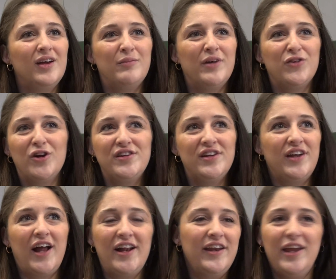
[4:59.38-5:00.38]
Man sollte in
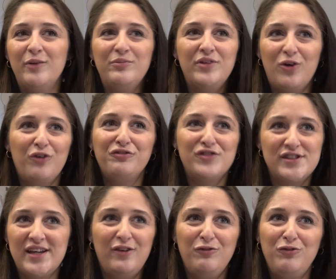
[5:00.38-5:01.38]
allen Ebenen offen
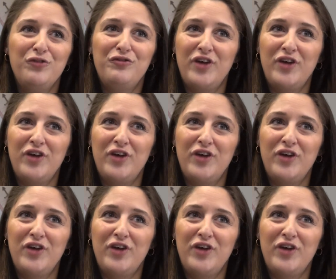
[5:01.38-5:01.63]
sein für